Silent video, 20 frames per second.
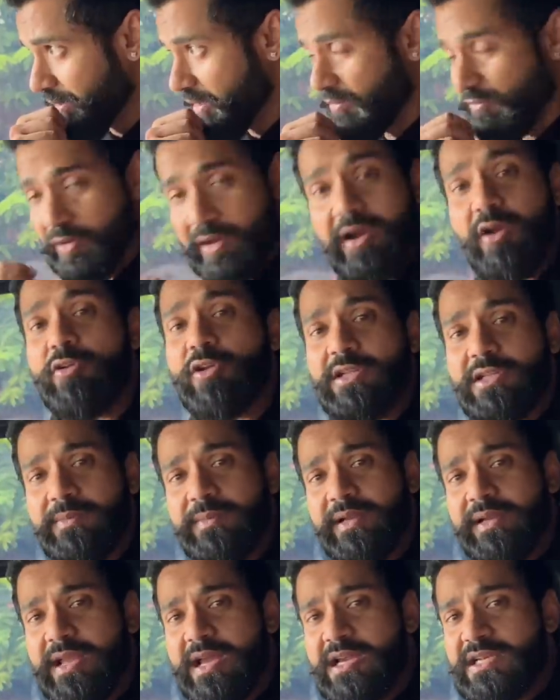वर्कआउट खत्म
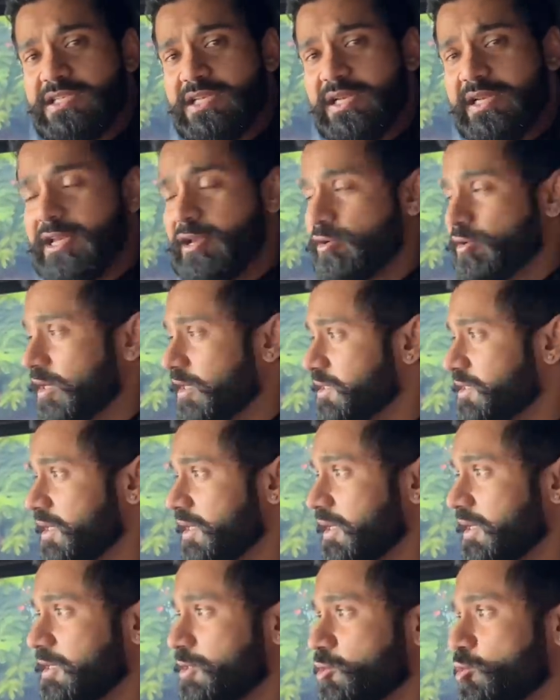करके घर चलेंगे घर
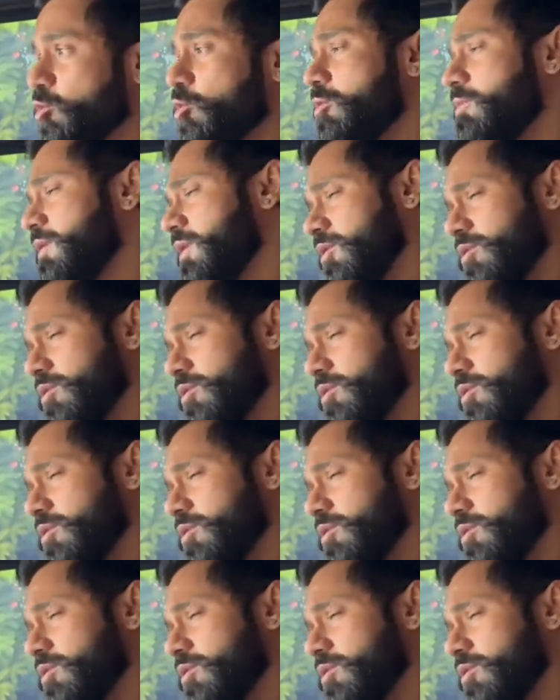चल के जो भी